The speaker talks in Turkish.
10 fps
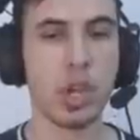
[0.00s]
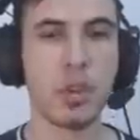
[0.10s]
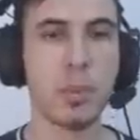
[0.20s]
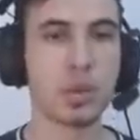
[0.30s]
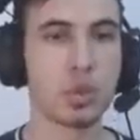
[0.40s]

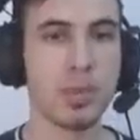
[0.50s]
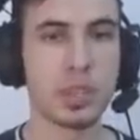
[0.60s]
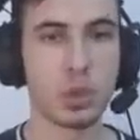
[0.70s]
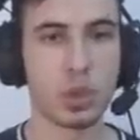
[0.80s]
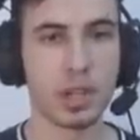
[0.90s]
Ve maksimum
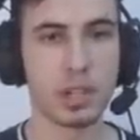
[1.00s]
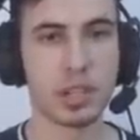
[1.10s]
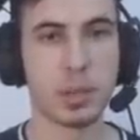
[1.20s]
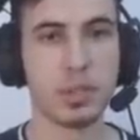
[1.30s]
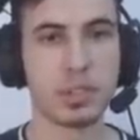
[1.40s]
iki token
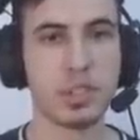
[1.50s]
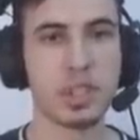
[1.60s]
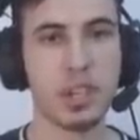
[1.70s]
kazanabilirsiniz.